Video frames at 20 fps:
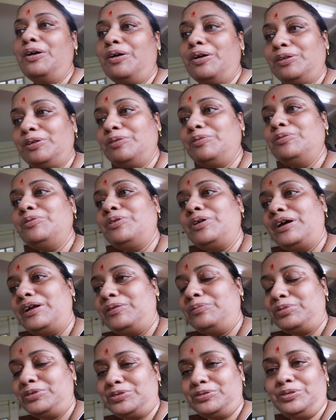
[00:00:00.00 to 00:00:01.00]
হয়তো কোনো
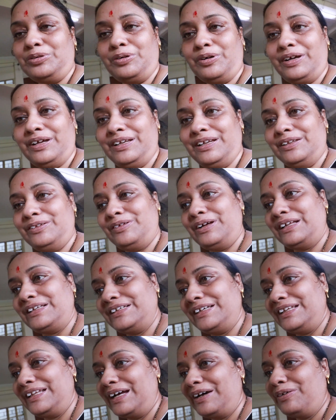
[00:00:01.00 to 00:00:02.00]
কারণবশত হয় না তো
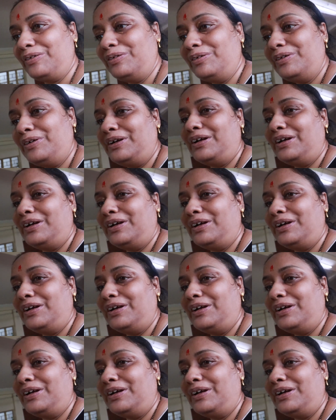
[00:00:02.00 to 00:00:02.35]
আজকে দেখো